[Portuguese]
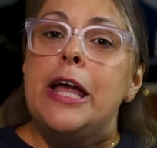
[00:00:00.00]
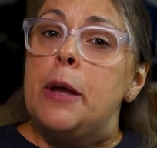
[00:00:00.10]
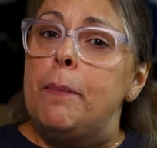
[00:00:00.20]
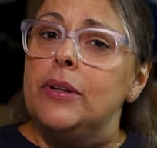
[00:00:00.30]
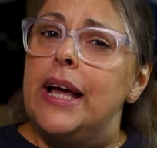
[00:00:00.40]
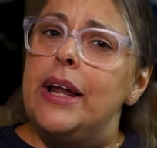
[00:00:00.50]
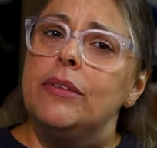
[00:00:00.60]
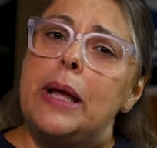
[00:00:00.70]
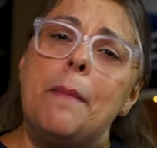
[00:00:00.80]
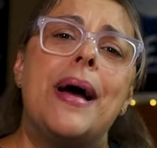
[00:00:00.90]
E
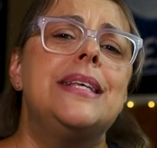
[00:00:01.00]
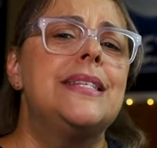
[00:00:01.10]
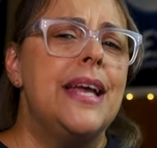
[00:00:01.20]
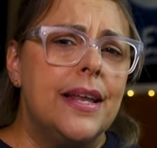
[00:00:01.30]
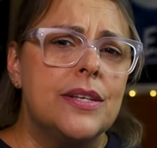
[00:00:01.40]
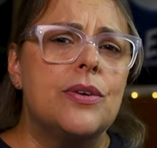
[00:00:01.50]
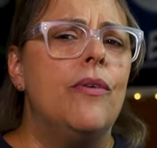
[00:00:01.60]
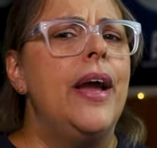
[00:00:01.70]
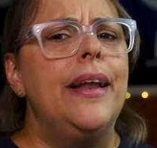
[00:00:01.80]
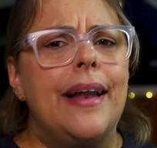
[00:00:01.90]
poderiam ter mais cenas
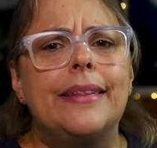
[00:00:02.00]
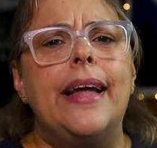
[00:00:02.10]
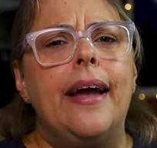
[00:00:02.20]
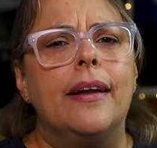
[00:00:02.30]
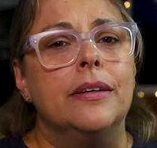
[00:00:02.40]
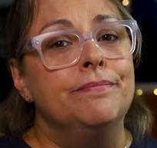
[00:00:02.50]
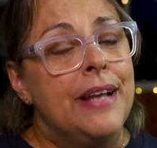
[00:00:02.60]
com ele na tela.